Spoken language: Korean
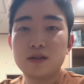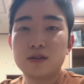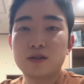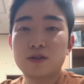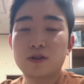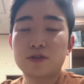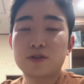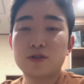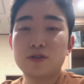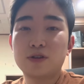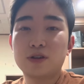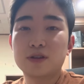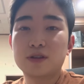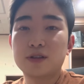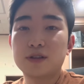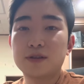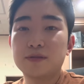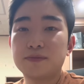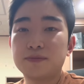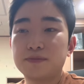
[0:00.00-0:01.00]
컸던 것
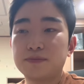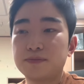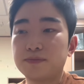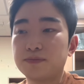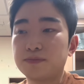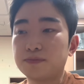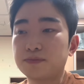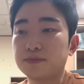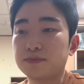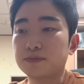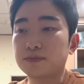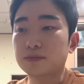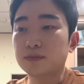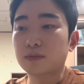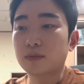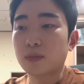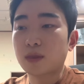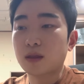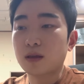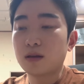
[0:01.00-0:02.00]
같다
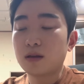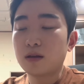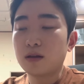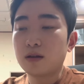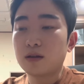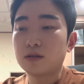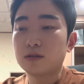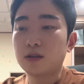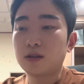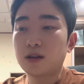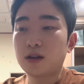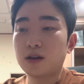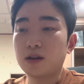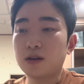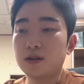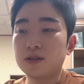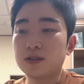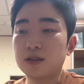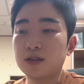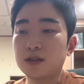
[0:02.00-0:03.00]
내가
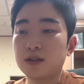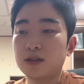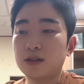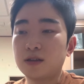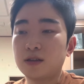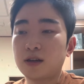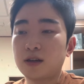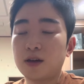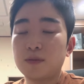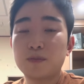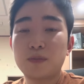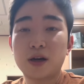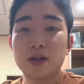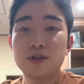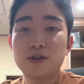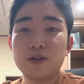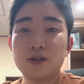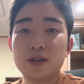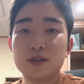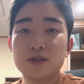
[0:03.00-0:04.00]
이제 한
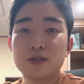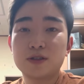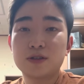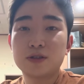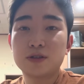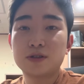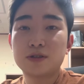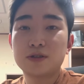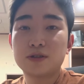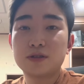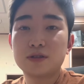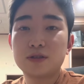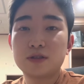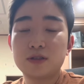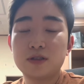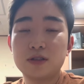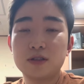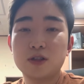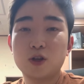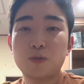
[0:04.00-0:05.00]
반년에서
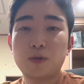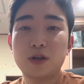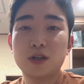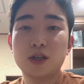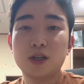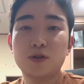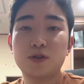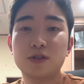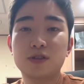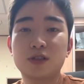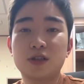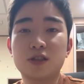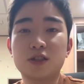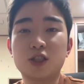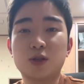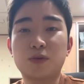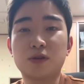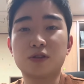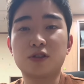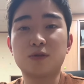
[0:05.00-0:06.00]
7개월, 8개월 차에
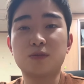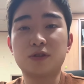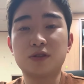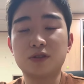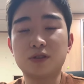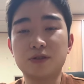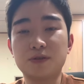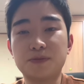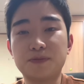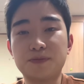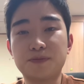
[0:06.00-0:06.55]
접어들면서